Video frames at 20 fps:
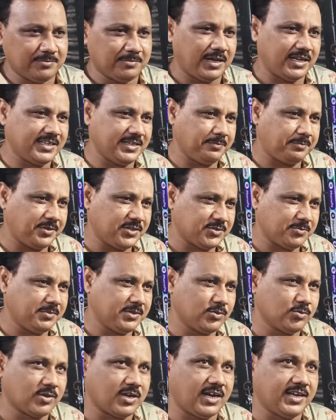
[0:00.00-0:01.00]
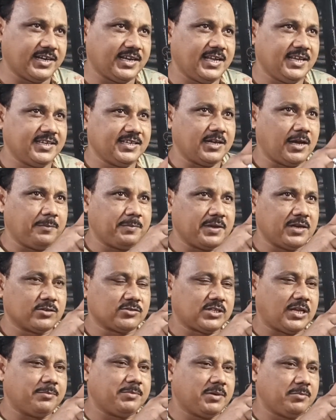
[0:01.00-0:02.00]
गली में आइए बीच में दुकान है यहाँ
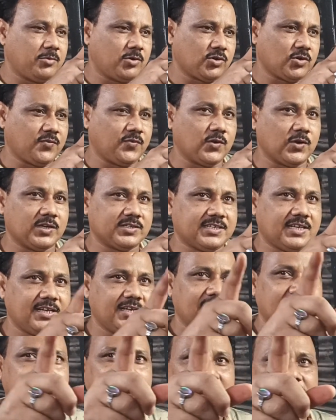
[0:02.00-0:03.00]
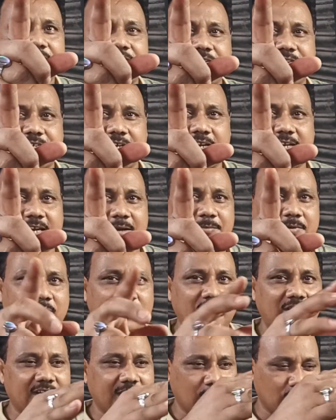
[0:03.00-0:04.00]
पे सामने मोटो फोकस है डिजिटल
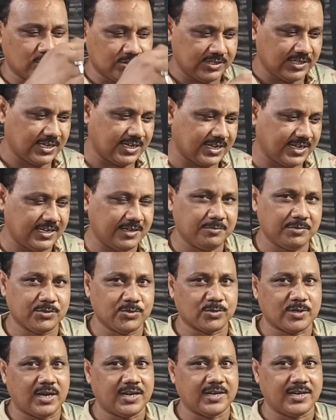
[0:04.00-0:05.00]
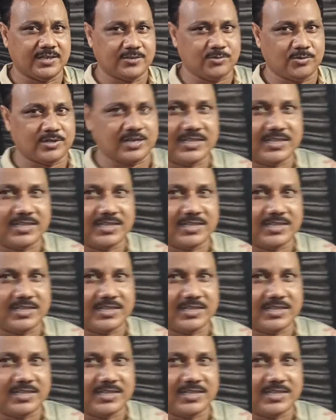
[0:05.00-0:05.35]
कैमरा वर्ल्ड है उसी के गली में दुकान है